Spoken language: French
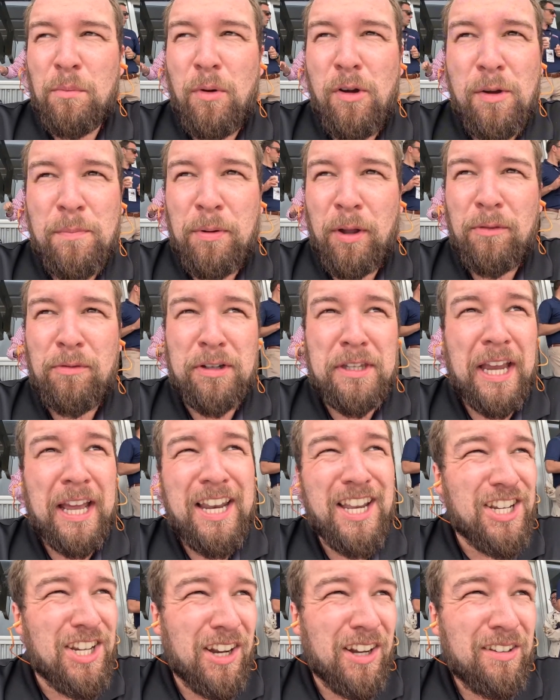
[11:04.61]
Peu importe votre
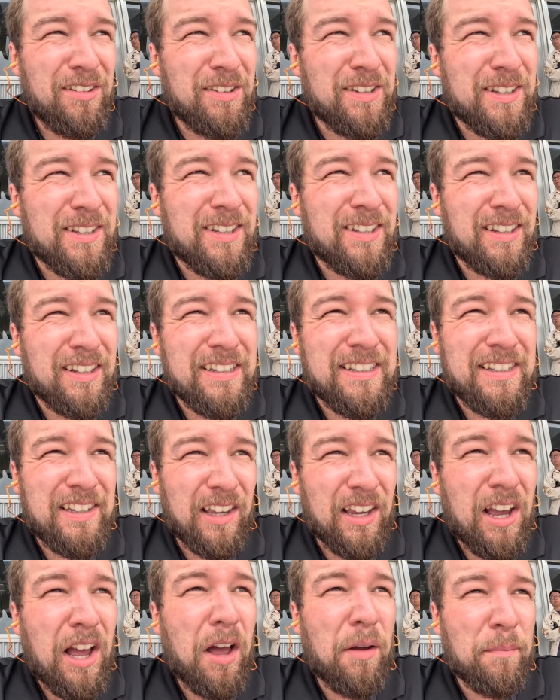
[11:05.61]
allégeance,
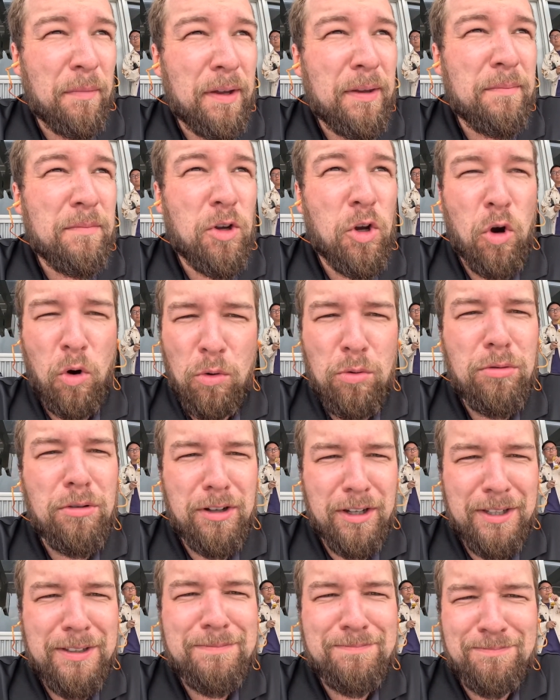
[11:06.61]
c'est quand même
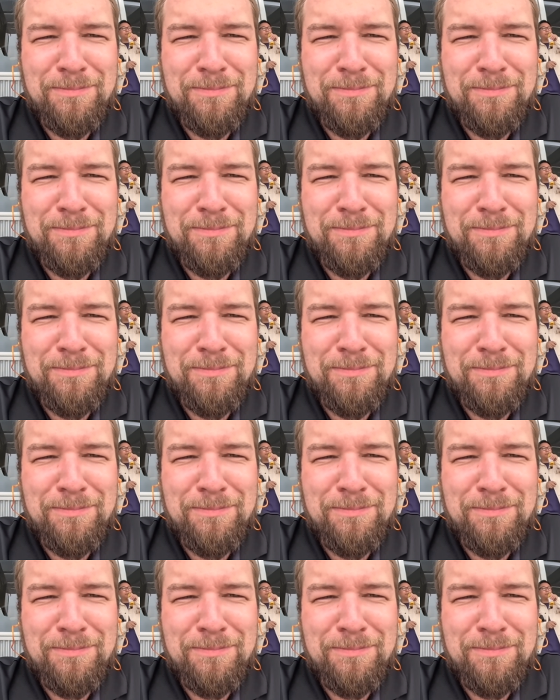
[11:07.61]
cool